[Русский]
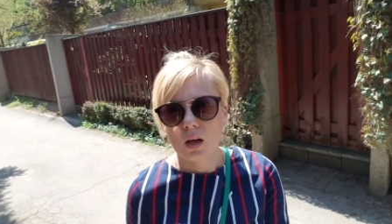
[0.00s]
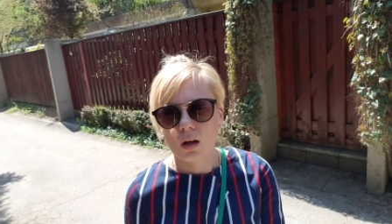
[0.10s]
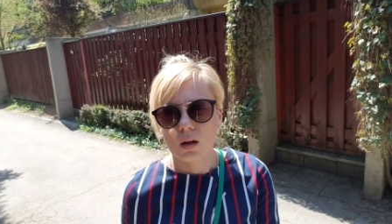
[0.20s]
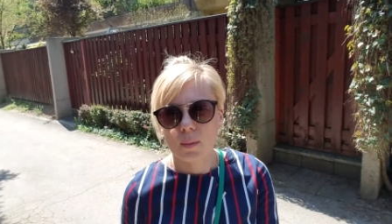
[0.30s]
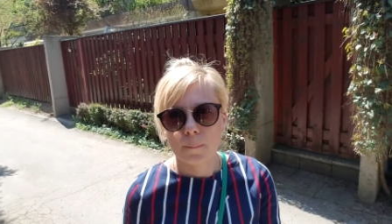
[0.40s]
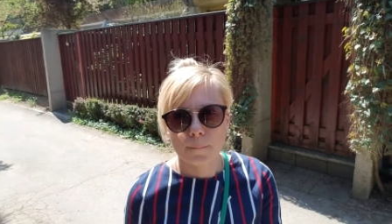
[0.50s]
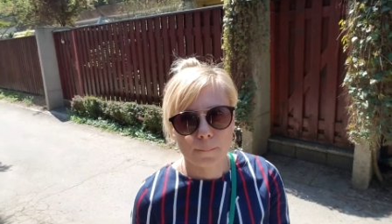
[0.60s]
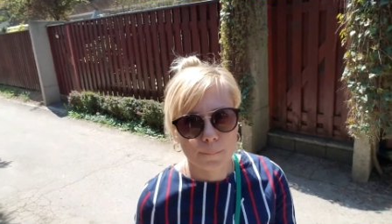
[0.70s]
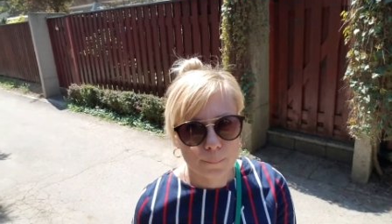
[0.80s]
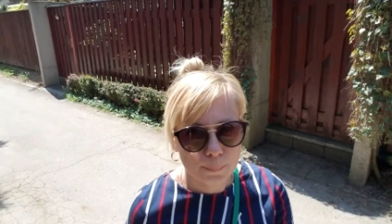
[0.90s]
А,
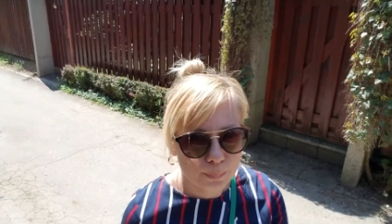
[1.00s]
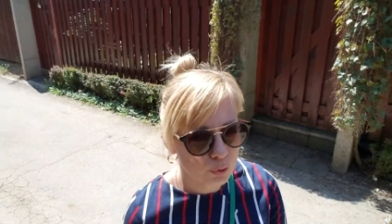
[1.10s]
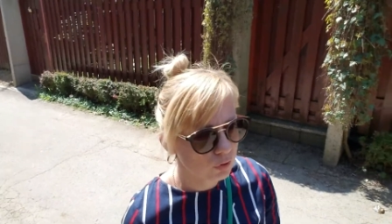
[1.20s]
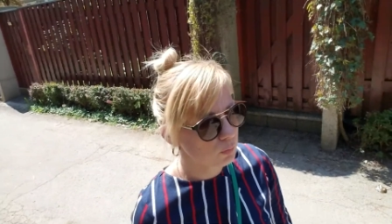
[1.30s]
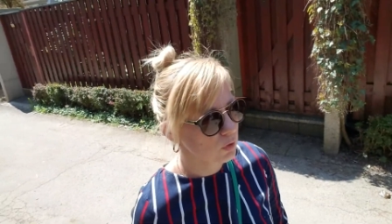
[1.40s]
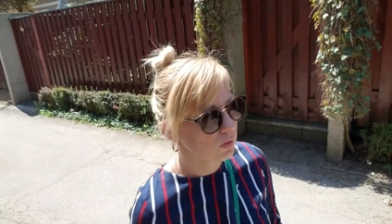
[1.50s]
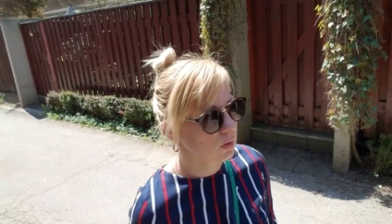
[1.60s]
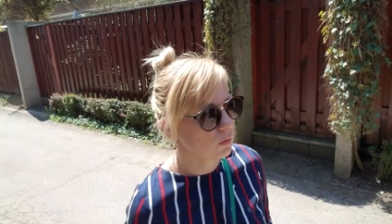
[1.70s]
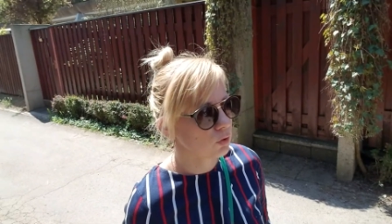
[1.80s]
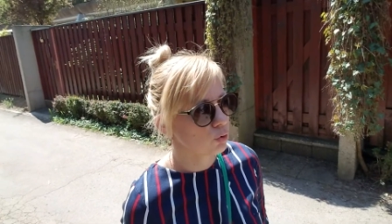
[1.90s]
просто мне
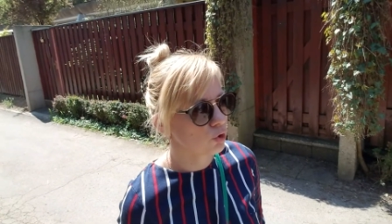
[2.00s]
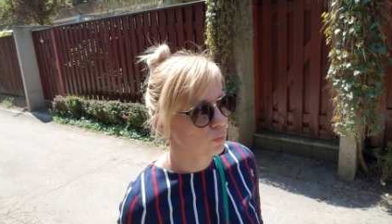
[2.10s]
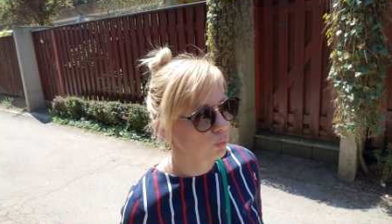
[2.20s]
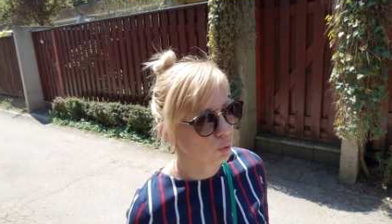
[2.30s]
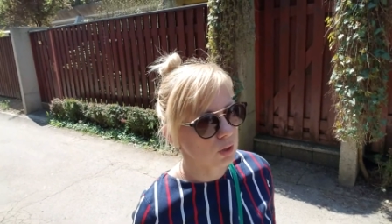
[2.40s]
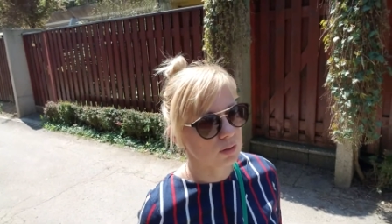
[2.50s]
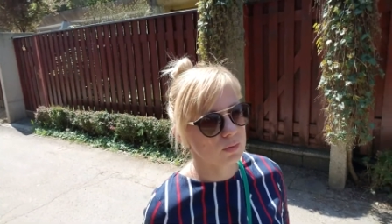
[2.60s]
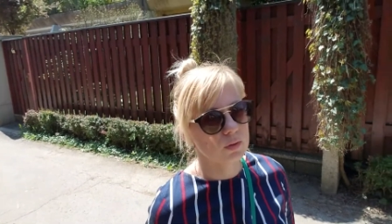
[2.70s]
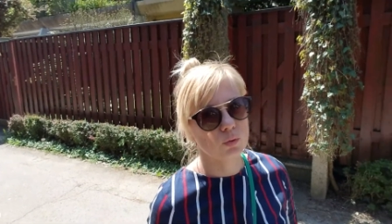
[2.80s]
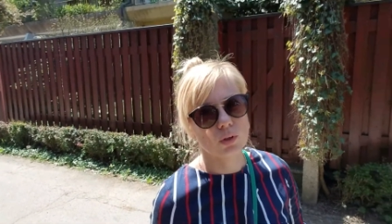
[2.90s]
становилось очень плохо от
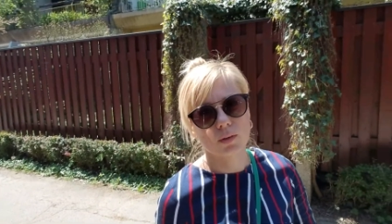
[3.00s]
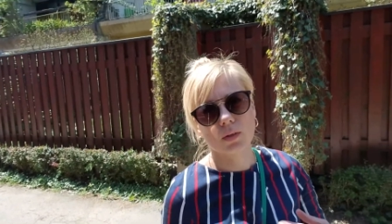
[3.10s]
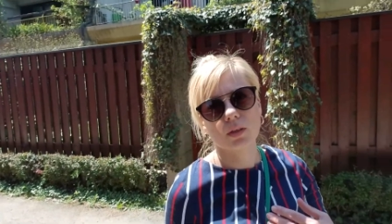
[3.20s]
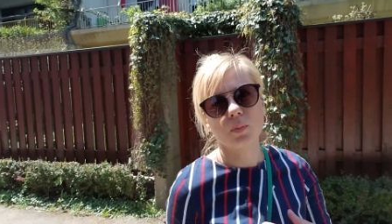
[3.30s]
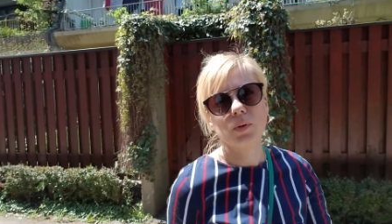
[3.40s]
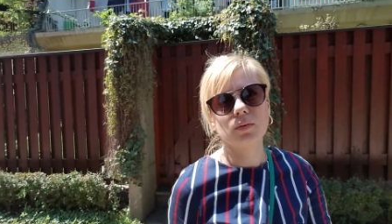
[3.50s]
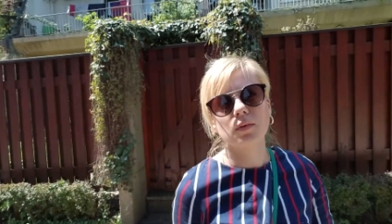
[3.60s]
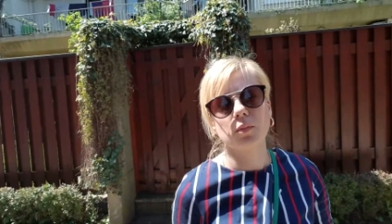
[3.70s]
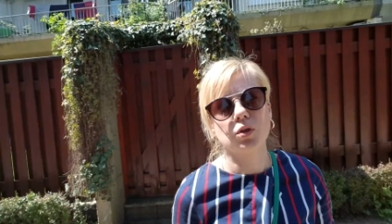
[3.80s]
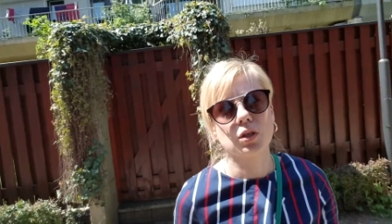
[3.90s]
всего этого. От
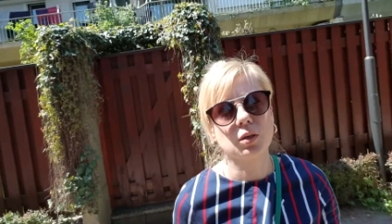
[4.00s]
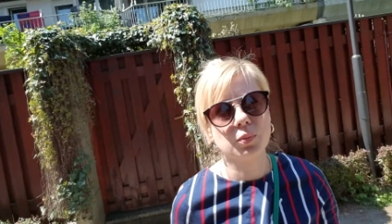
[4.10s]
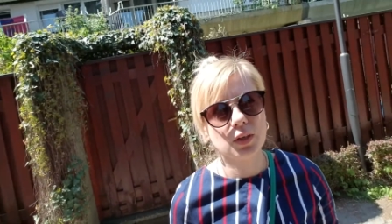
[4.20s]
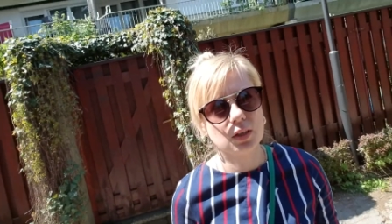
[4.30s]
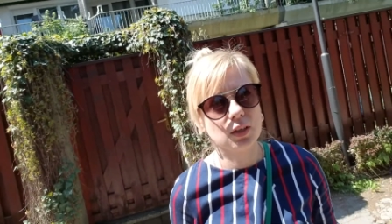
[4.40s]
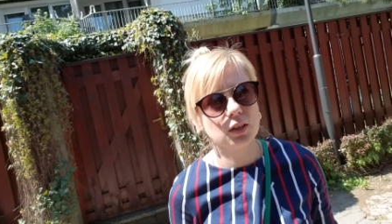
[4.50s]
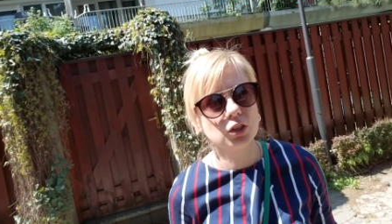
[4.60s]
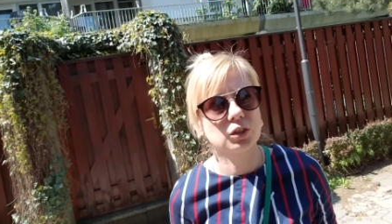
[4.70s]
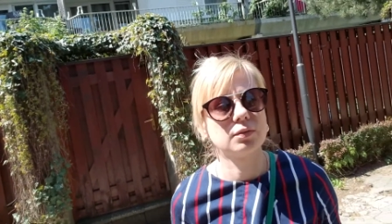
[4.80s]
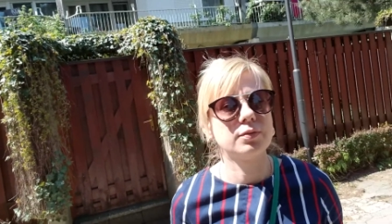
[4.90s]
пива вообще не
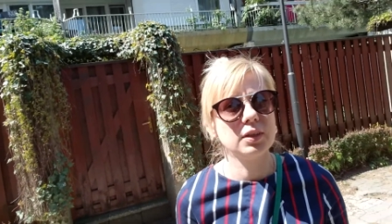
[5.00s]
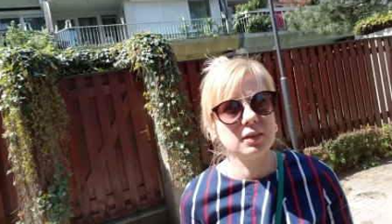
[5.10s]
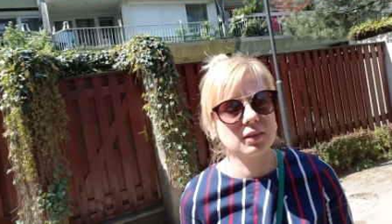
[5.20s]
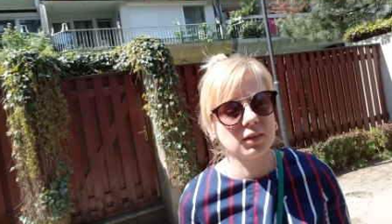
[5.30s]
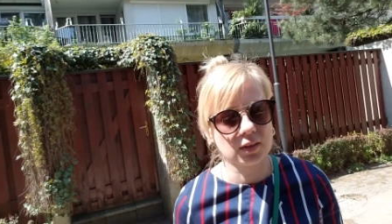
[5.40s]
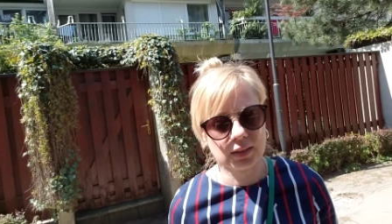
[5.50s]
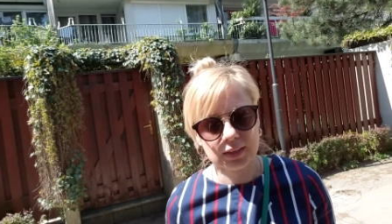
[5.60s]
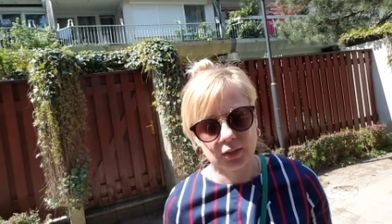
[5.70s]
пьянеешь, весело.